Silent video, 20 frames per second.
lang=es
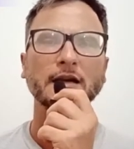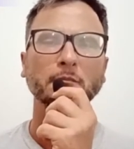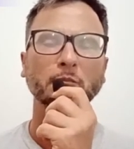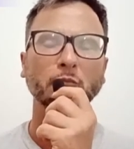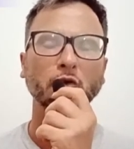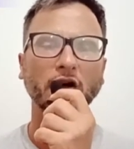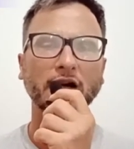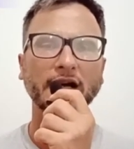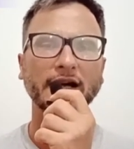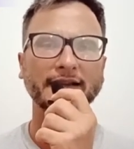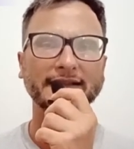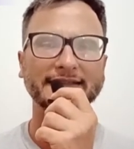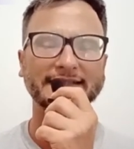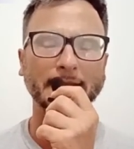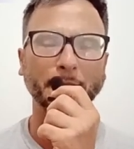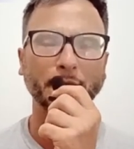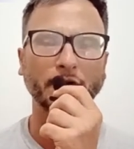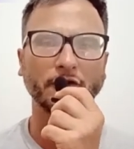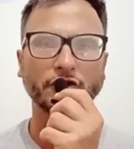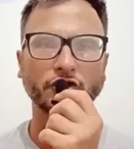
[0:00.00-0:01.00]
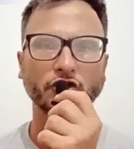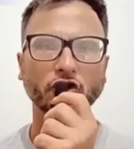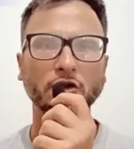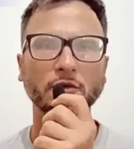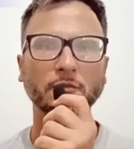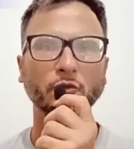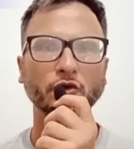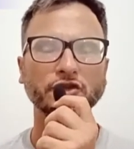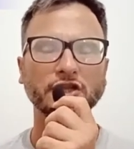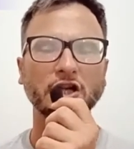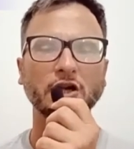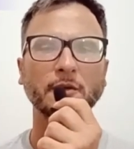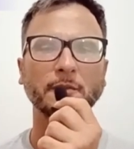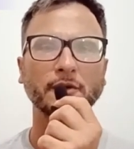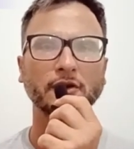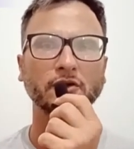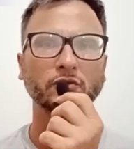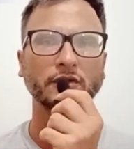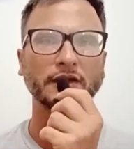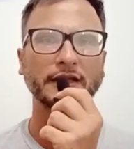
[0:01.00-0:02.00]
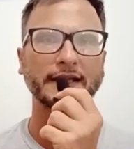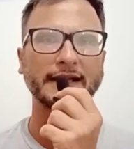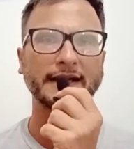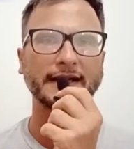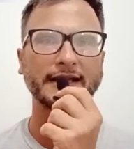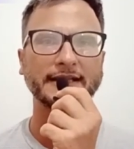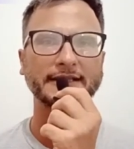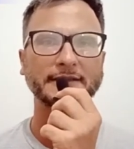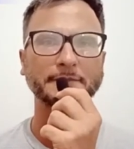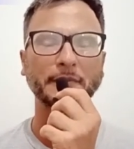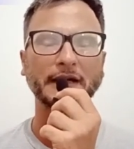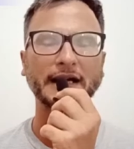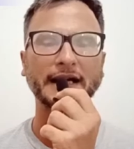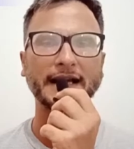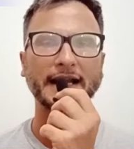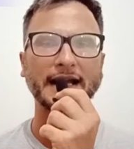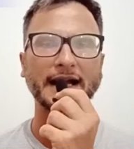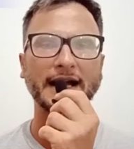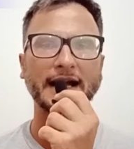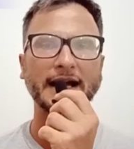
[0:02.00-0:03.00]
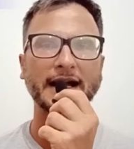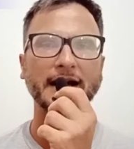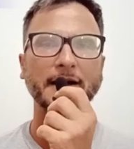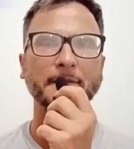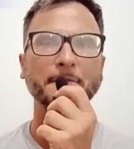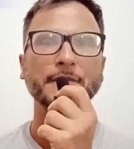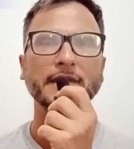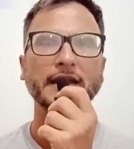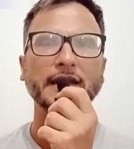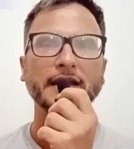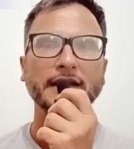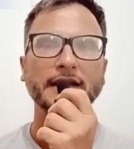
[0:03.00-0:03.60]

Boca desaprovechó muchas oportunidades para